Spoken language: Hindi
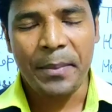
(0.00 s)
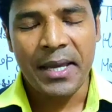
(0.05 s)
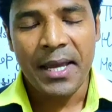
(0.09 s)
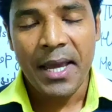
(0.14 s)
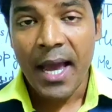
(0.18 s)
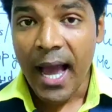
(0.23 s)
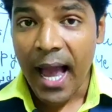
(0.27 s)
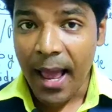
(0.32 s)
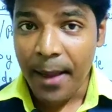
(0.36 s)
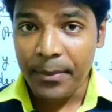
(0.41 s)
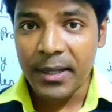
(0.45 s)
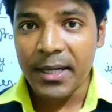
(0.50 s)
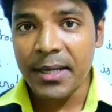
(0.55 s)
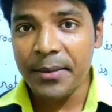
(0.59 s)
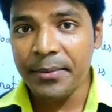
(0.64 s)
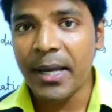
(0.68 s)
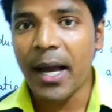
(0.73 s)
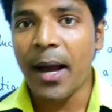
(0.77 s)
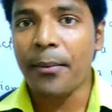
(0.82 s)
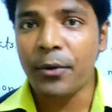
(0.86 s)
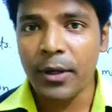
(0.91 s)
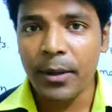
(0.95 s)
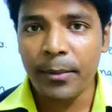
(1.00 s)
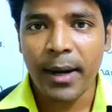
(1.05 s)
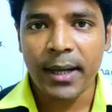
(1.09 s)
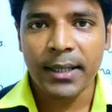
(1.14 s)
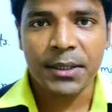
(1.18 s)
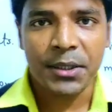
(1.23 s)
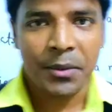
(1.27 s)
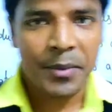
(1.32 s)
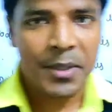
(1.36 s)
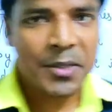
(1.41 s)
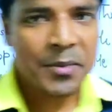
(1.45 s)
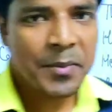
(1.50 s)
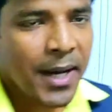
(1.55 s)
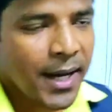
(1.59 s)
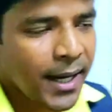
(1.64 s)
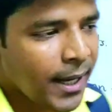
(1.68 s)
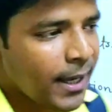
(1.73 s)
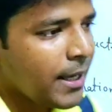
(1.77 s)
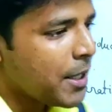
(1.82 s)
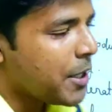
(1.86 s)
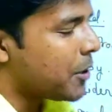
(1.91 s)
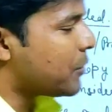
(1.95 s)
कॉपी आई बिलीव कि आपको ये बात
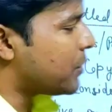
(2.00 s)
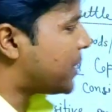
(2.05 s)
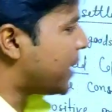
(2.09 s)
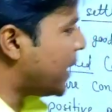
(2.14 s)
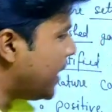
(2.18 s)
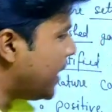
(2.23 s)
समझ में आ गई